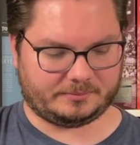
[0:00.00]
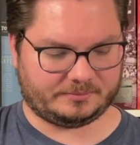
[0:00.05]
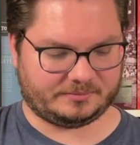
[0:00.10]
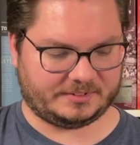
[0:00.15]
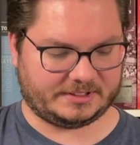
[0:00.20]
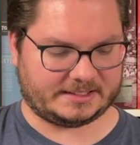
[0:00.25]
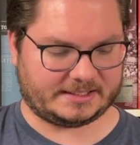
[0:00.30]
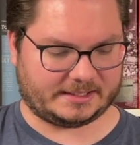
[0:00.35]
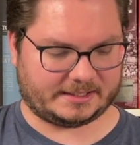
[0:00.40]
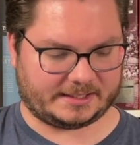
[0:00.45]
Wie
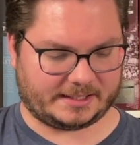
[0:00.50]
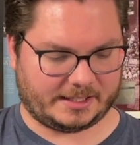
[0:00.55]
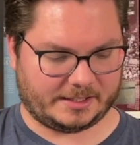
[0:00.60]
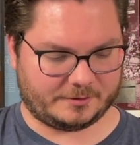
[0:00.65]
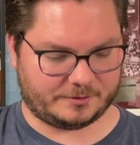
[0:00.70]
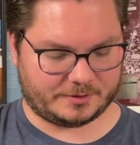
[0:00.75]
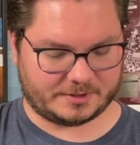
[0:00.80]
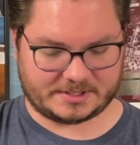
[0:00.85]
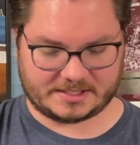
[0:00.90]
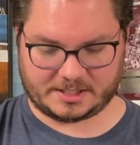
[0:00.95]
gesagt,
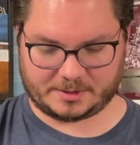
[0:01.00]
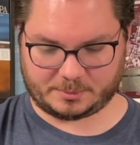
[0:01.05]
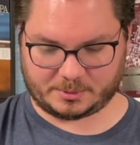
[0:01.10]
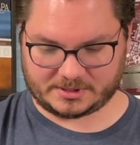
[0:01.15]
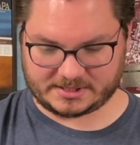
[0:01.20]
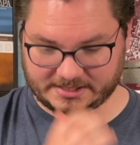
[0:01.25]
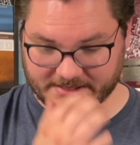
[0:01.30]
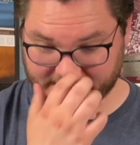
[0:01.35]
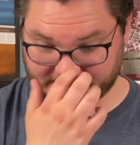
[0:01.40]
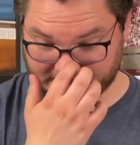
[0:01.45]

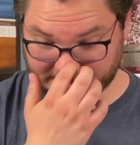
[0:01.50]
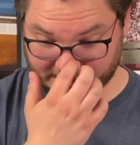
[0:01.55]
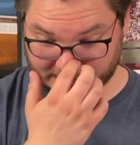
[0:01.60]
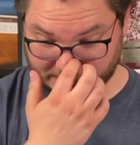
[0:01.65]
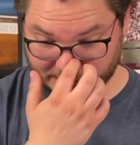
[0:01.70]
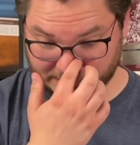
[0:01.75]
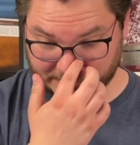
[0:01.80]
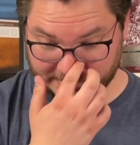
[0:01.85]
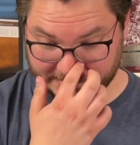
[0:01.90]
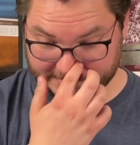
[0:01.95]
43%
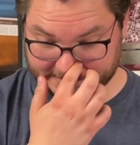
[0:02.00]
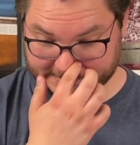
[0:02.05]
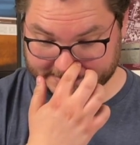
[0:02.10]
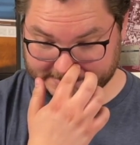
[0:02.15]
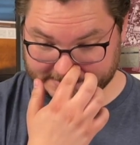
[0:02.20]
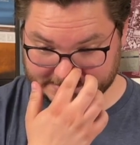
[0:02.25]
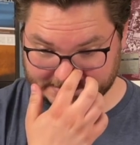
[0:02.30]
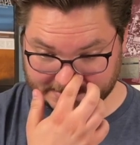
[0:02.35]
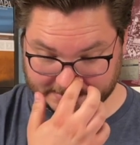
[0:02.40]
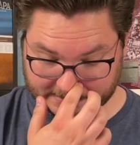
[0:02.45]
Alkohol
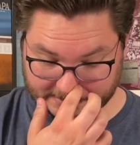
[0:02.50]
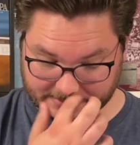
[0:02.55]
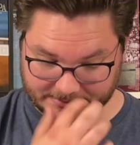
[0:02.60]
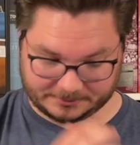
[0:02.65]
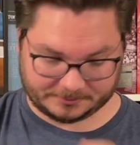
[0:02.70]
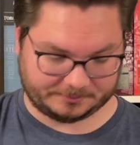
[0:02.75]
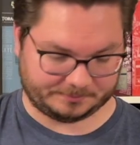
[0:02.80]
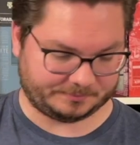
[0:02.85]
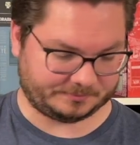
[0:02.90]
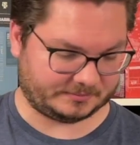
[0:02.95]
ist äh,
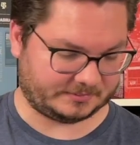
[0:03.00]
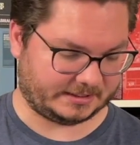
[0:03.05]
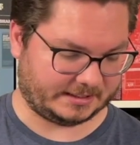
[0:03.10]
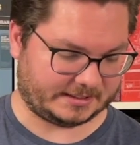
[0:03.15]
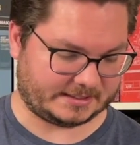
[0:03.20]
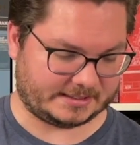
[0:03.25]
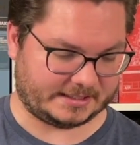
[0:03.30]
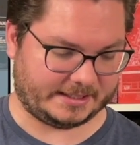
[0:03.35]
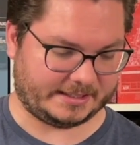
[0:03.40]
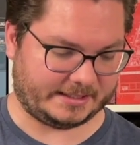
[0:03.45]

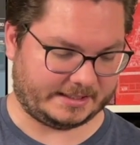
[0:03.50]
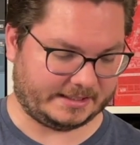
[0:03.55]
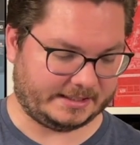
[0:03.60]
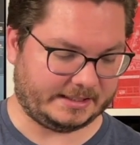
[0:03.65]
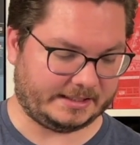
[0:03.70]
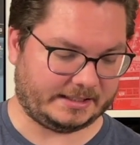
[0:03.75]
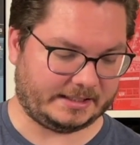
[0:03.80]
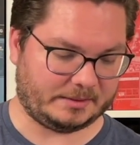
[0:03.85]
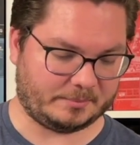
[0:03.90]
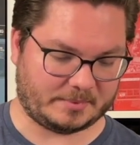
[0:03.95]
jetzt leider
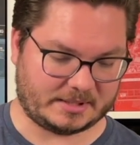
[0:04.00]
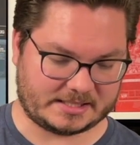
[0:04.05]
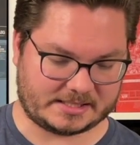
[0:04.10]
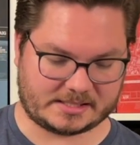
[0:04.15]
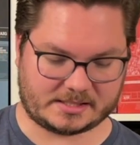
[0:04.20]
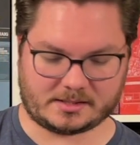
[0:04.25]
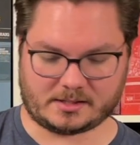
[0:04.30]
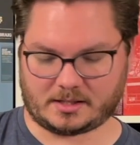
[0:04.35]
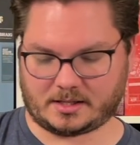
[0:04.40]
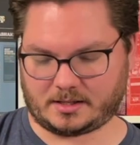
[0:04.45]
nicht die
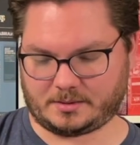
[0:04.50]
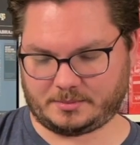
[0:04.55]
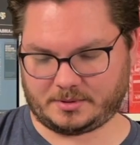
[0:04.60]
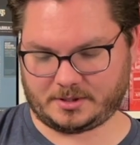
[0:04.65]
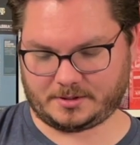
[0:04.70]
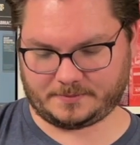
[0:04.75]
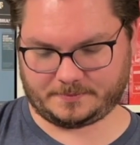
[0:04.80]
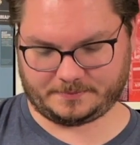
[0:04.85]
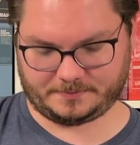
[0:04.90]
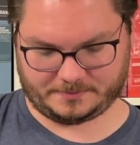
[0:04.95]
Masse,
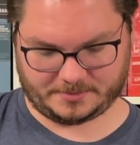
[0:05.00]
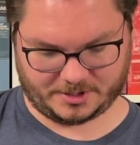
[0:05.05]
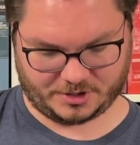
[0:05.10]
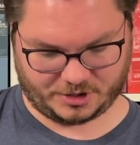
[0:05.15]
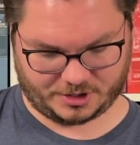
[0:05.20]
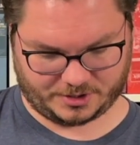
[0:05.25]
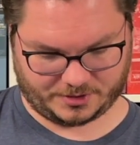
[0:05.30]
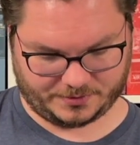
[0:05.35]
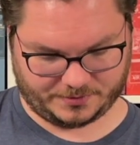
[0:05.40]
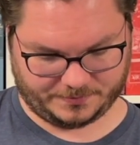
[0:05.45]
aber mal
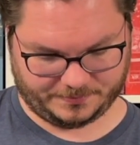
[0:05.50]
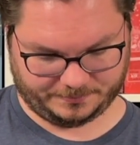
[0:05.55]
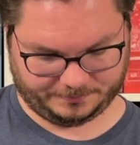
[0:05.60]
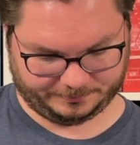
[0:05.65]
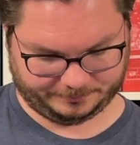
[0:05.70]
schauen.